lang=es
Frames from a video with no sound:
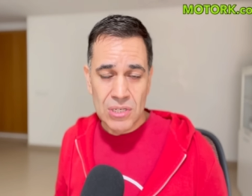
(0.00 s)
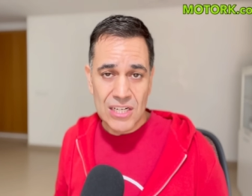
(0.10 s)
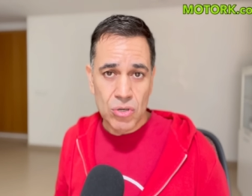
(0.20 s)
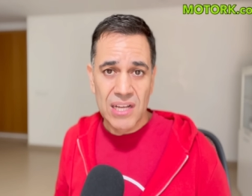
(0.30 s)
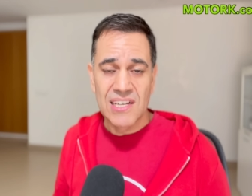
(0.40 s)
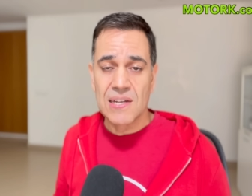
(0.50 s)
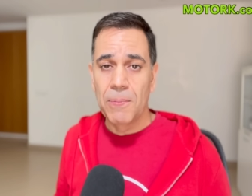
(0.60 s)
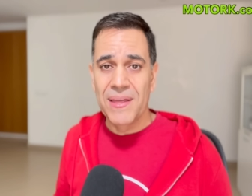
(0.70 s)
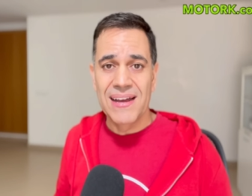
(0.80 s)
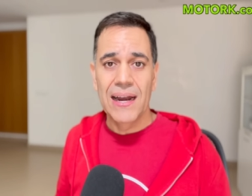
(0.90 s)
las horas que se
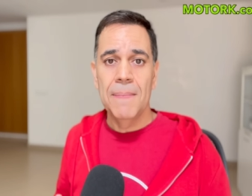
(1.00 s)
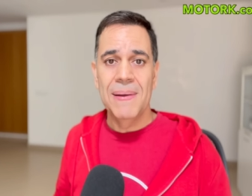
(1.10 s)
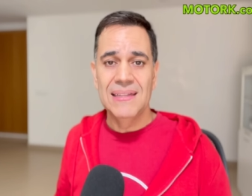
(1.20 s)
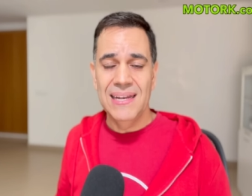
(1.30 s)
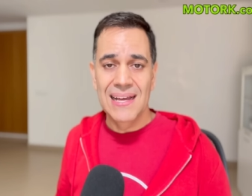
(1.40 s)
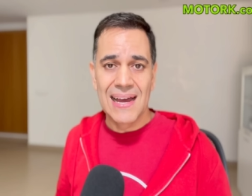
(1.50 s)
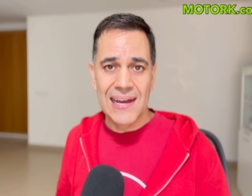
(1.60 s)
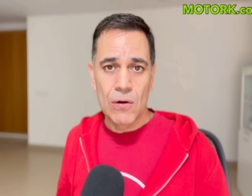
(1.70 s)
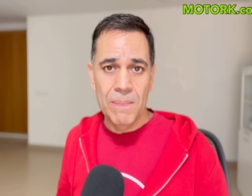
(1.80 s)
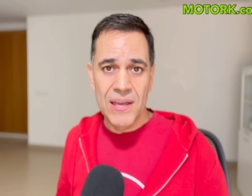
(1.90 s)
puede llegar a invertir en
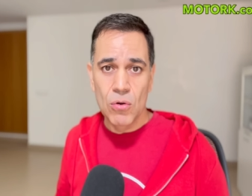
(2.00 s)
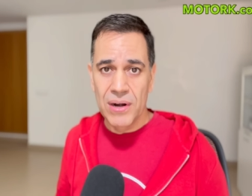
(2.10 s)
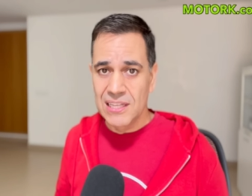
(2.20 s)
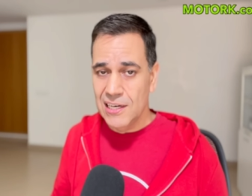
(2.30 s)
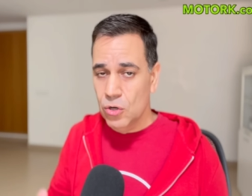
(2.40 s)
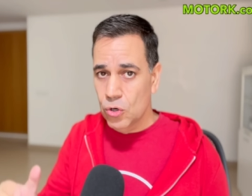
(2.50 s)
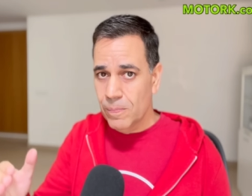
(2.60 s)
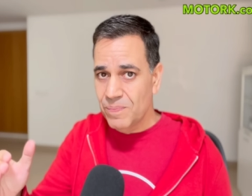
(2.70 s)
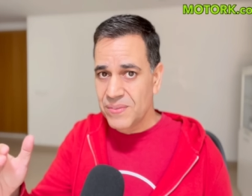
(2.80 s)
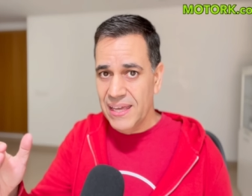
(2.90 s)
cargar un vehículo
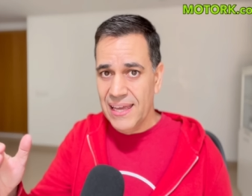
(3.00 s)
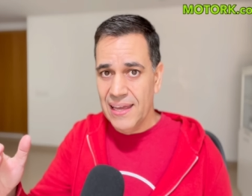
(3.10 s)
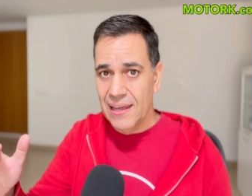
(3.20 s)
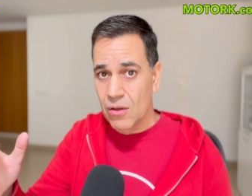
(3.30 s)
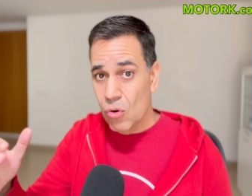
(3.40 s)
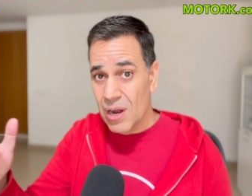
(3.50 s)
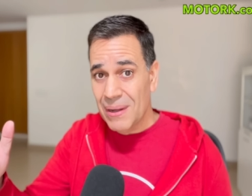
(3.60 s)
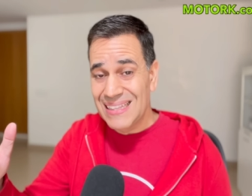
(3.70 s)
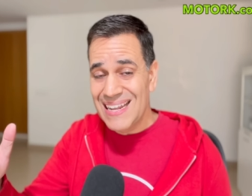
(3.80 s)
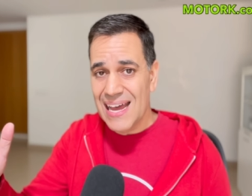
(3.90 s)
eléctrico de, con una
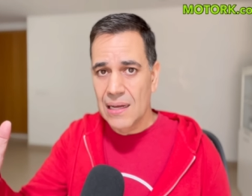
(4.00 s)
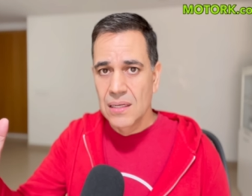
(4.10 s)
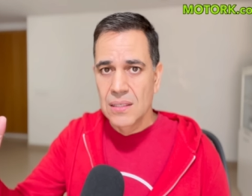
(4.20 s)
batería